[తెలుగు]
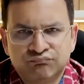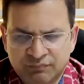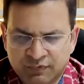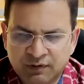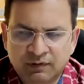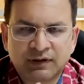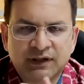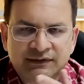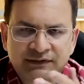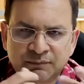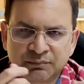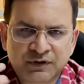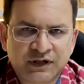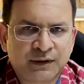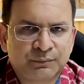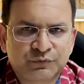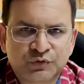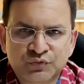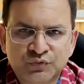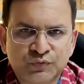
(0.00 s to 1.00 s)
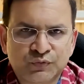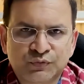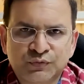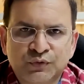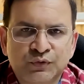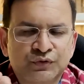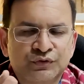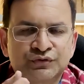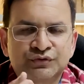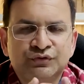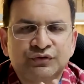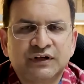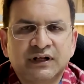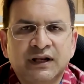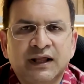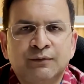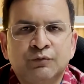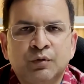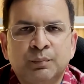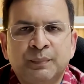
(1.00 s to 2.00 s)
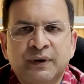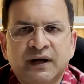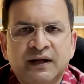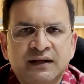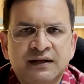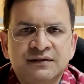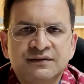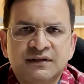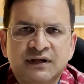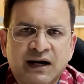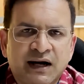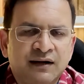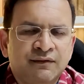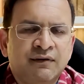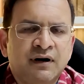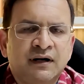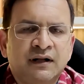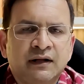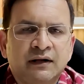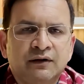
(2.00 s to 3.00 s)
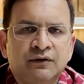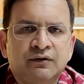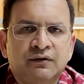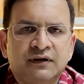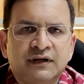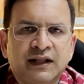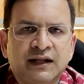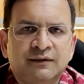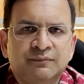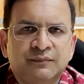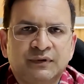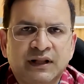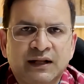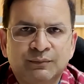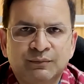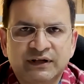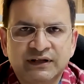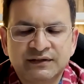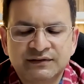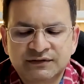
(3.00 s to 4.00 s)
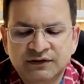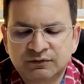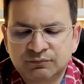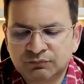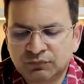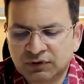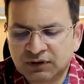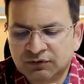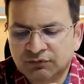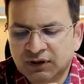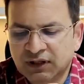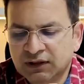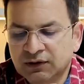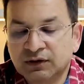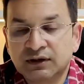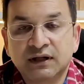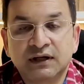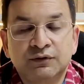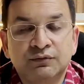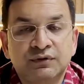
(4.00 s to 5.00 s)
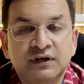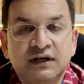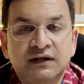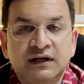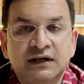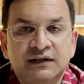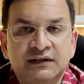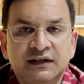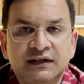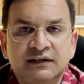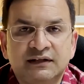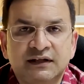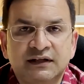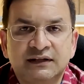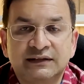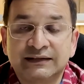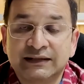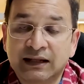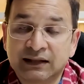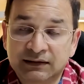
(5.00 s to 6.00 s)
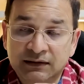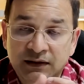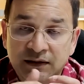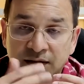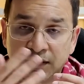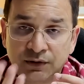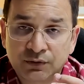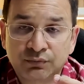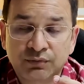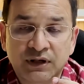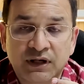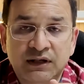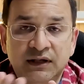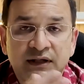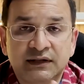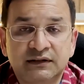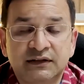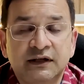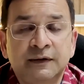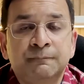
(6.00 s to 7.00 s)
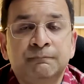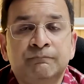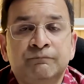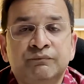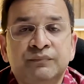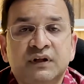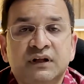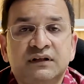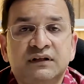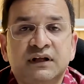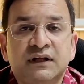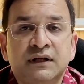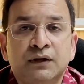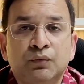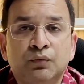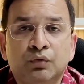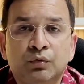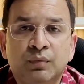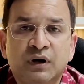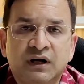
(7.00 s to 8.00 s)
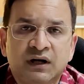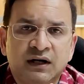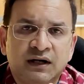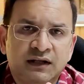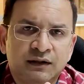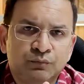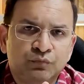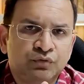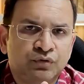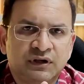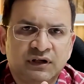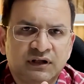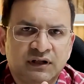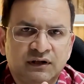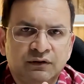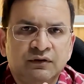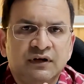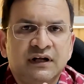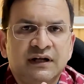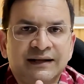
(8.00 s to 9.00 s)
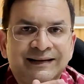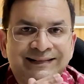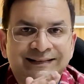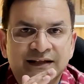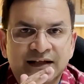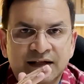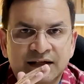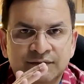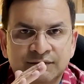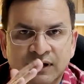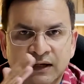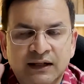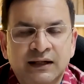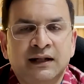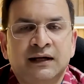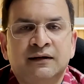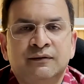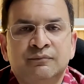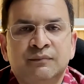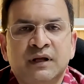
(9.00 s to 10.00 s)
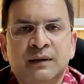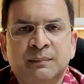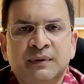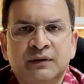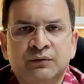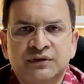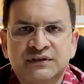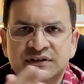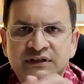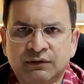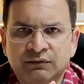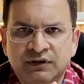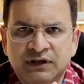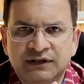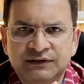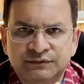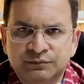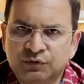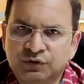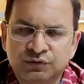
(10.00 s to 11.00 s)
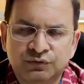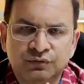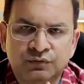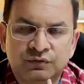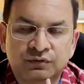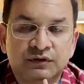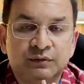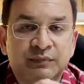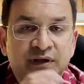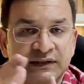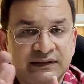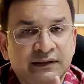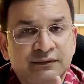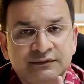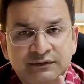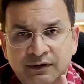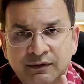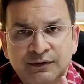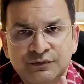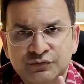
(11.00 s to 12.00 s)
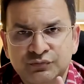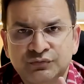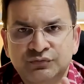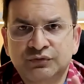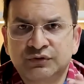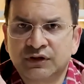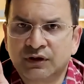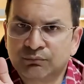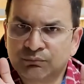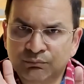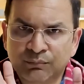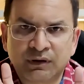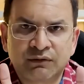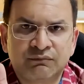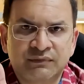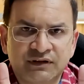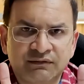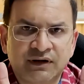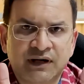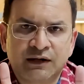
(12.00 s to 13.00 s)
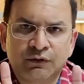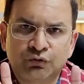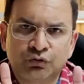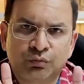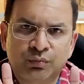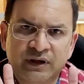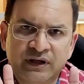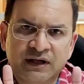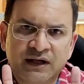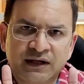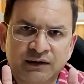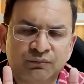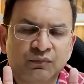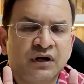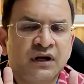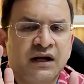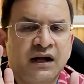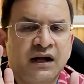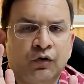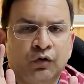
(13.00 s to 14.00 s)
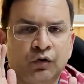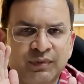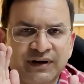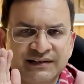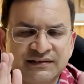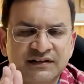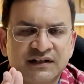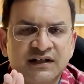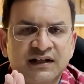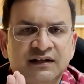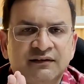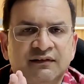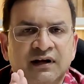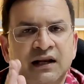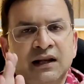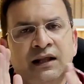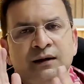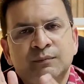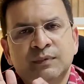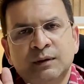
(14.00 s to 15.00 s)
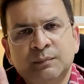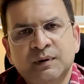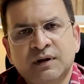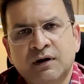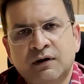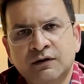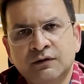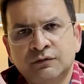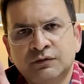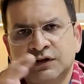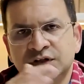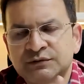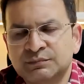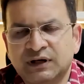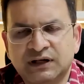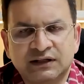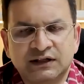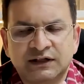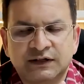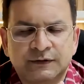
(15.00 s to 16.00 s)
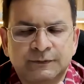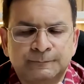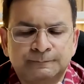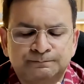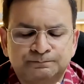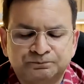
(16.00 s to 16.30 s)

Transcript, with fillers: మీరు లేకపోతే టేప్తో చూసుకోవచ్చు ఇలా ముప్పై ఆరు ఇంచులు ఆడవాళ్ళల్లో నల నలభై ఇంచులు మగవాళ్ళల్లో కనుక ఉండేట్లయితే అంతకన్నా ఎక్కువ ఉన్నట్లయితే దీన్ని ఊబకాయము అంటారు దీని వలన బీపీ వచ్చే అవకాశం అంటూ ఉంటుంది మిగతా తర్వాత చూసుకుందాం మనం ఇవాళ ఊబకాయం ఒబేసిటీ వల్ల బీపీ రావడం గురించి మాట్లాడదాం